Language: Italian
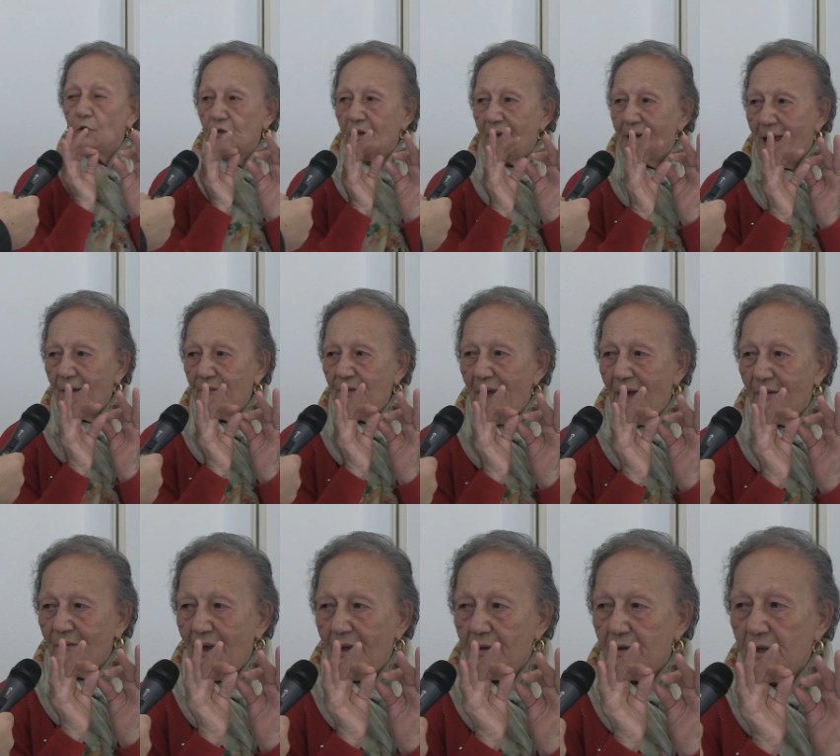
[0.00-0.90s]
della
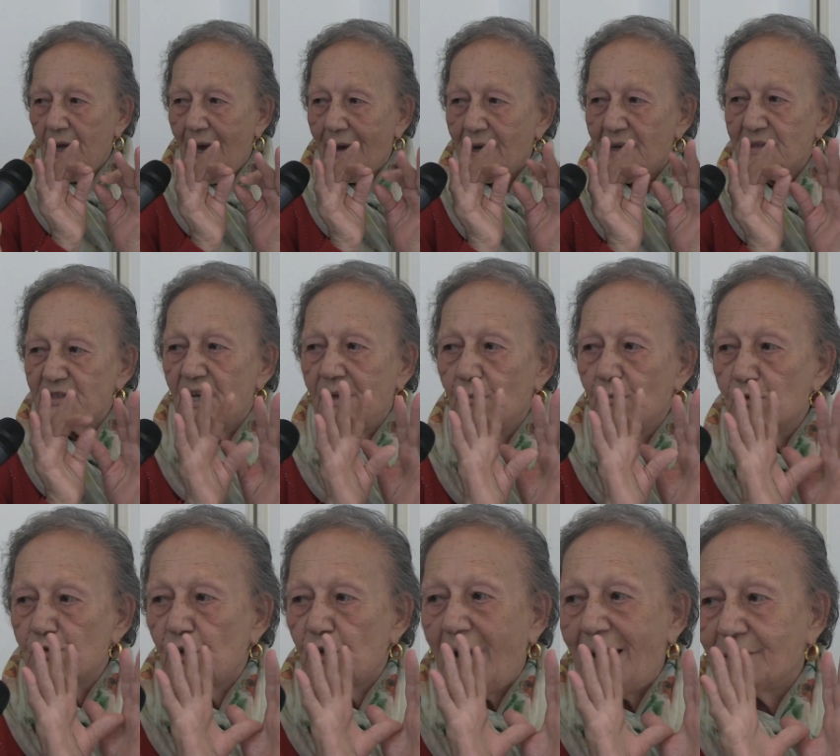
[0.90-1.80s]
via vecchia, a casa dei
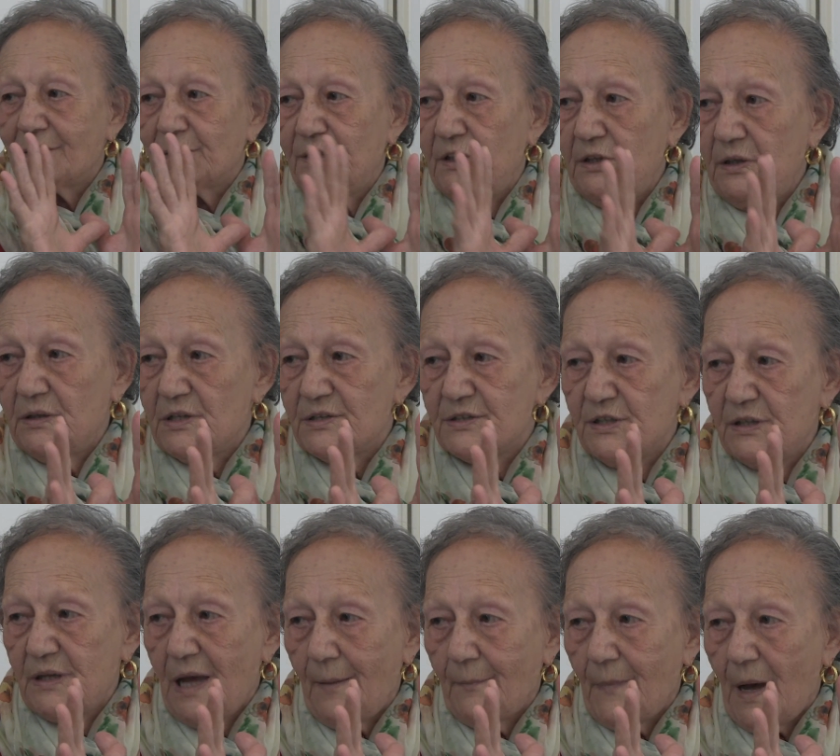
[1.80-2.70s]
Muscardini si
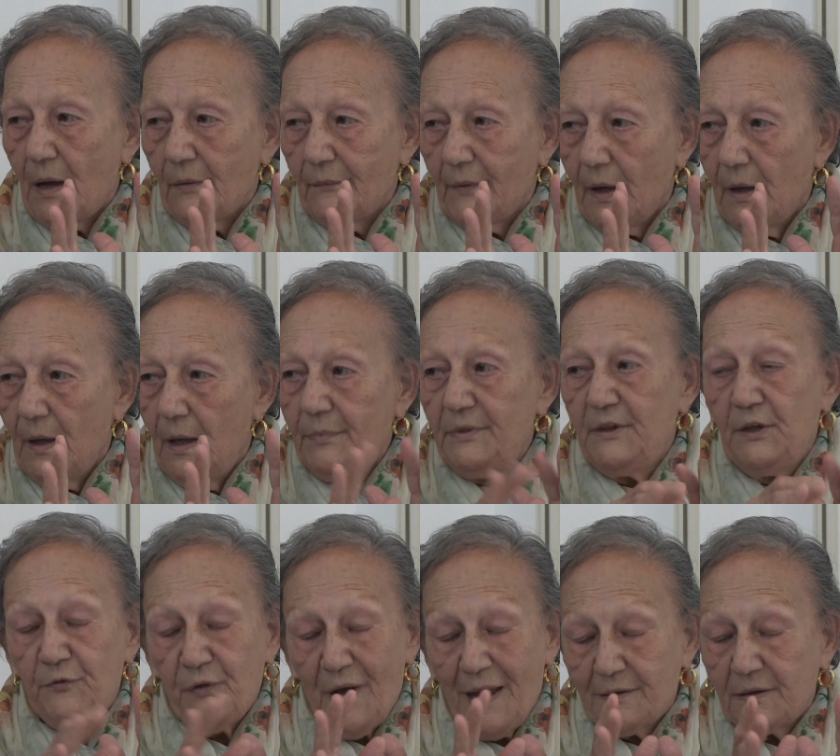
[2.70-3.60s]
chiamava.
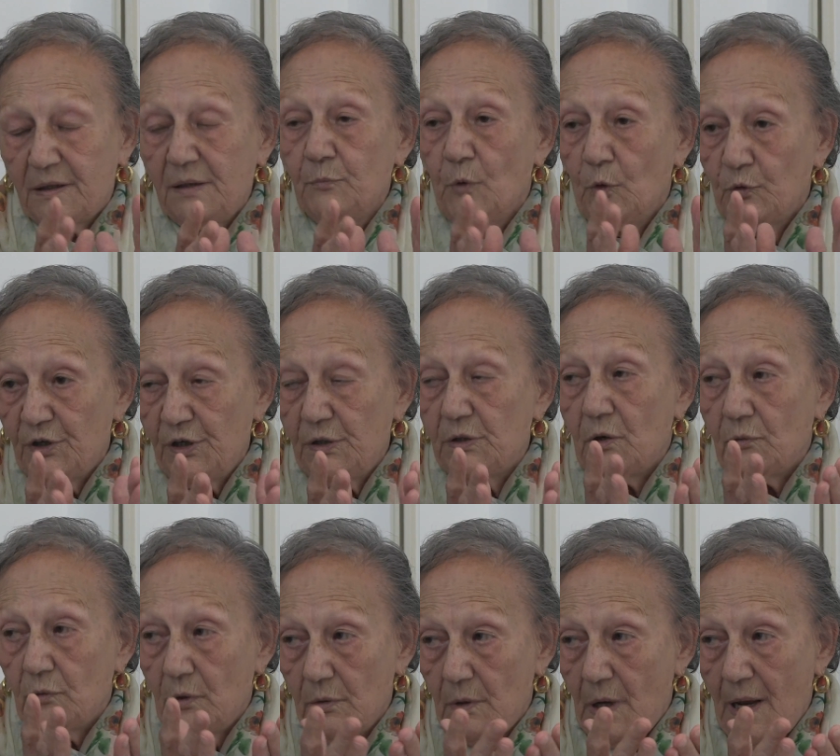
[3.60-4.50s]
Difatti
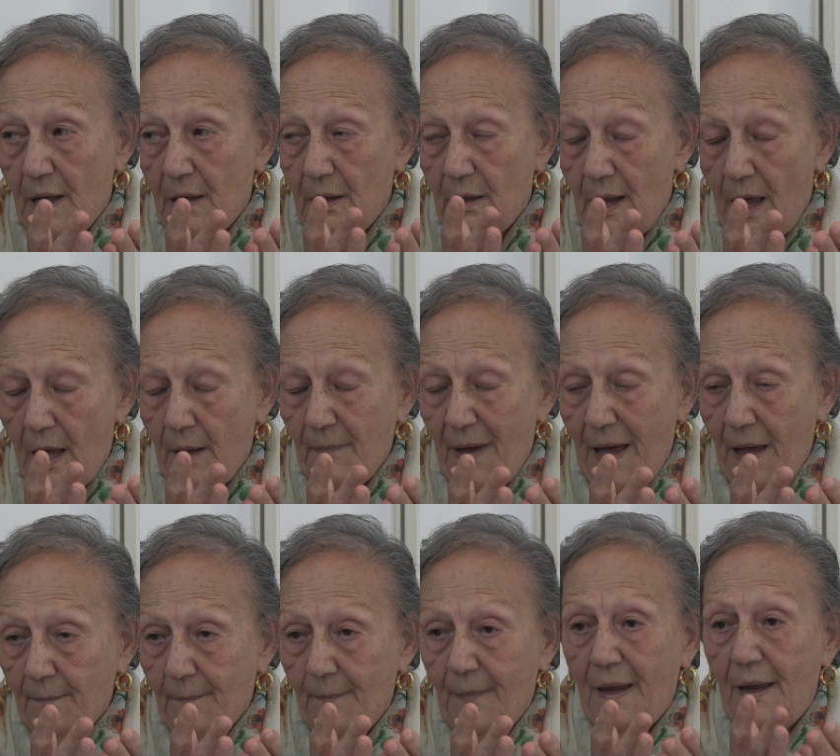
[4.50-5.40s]
morirono la, la
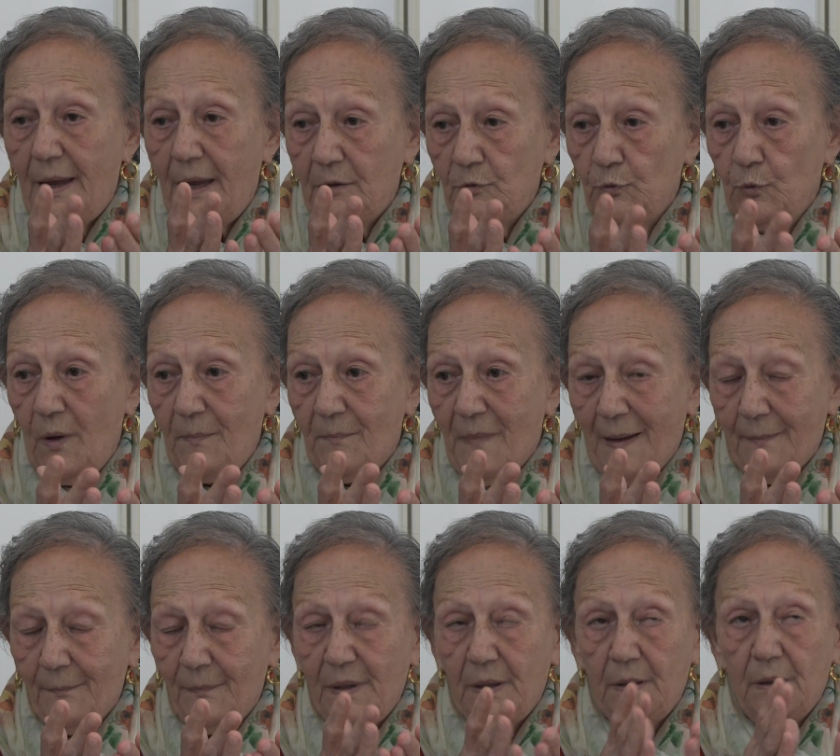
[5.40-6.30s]
mamma e due
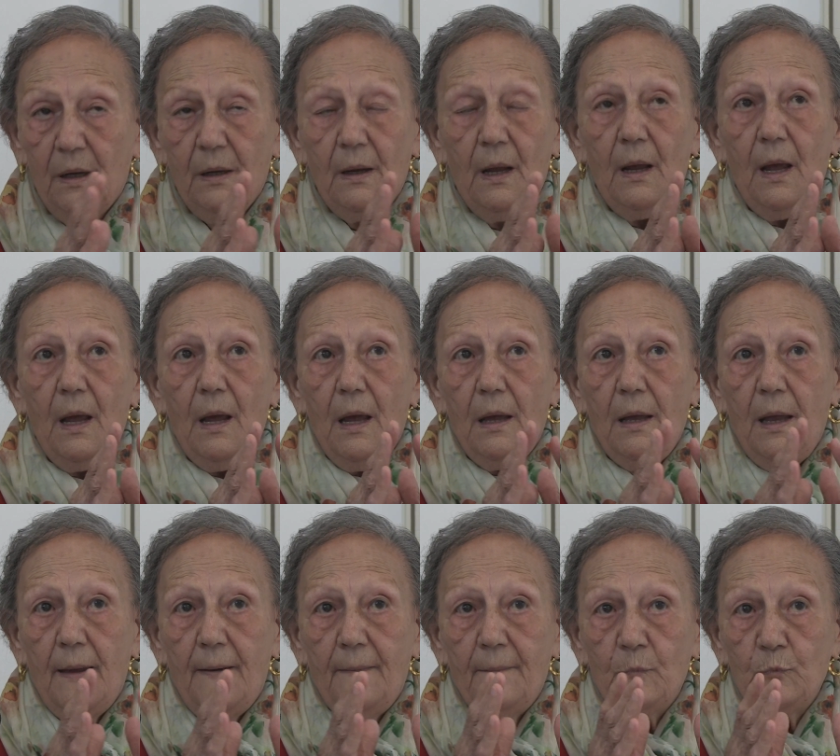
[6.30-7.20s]
bambini.
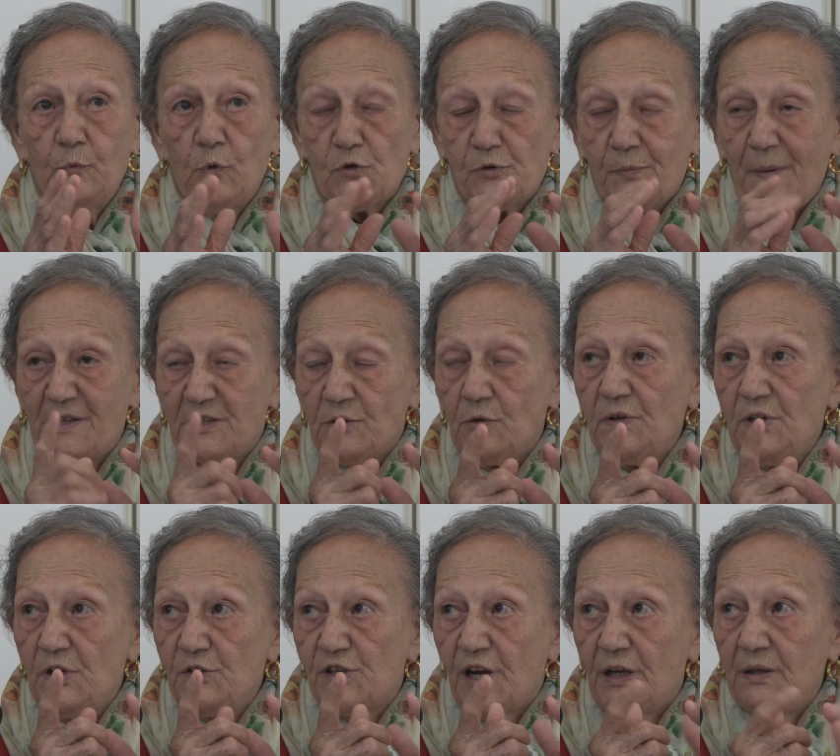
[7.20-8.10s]
E ehm, uno
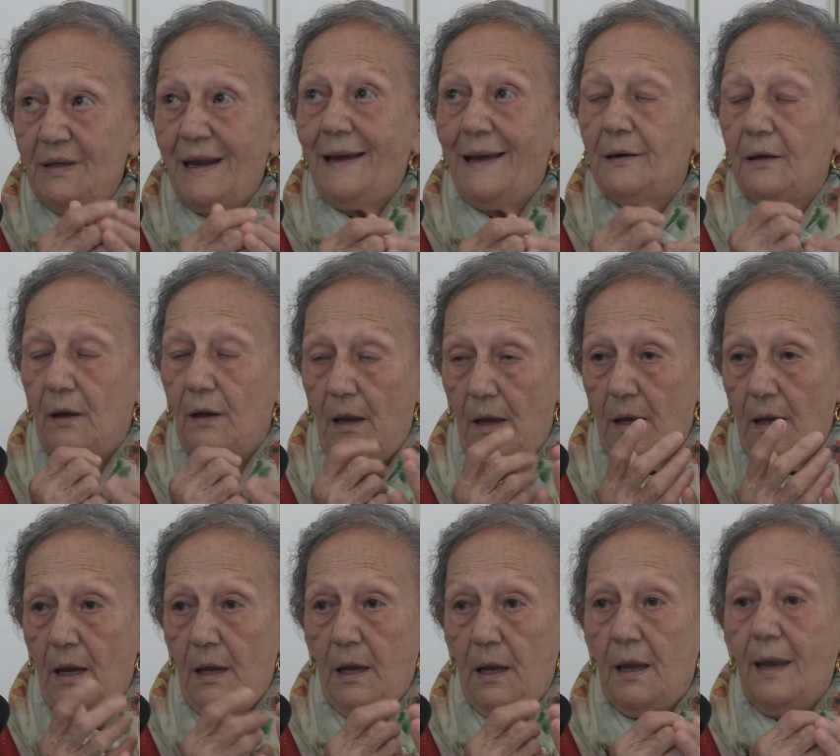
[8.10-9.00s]
spezzone incendiario
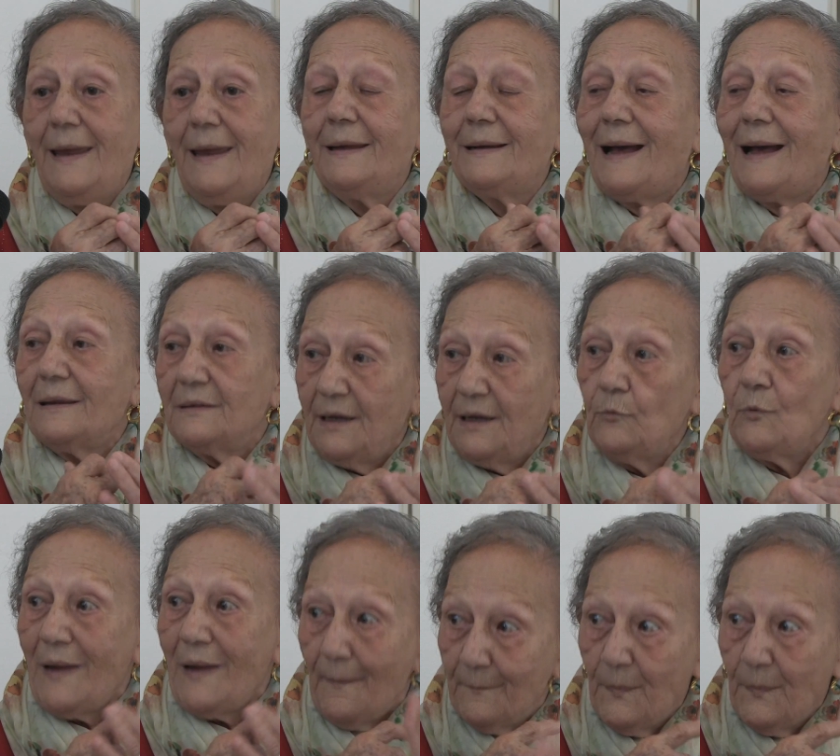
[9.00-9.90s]
e, e, cadde
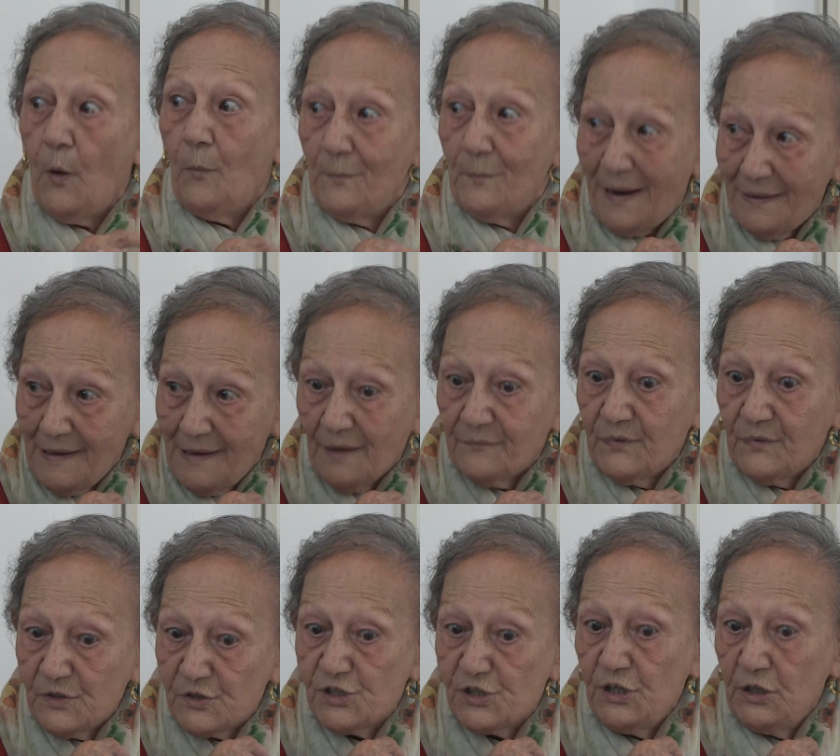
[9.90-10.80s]
una bomba là
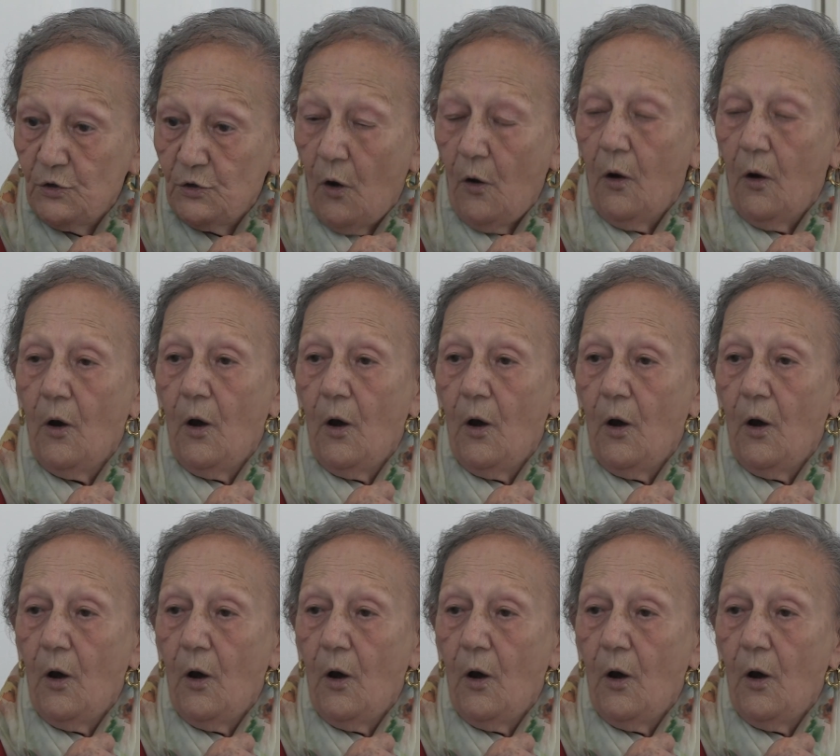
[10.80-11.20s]
vicino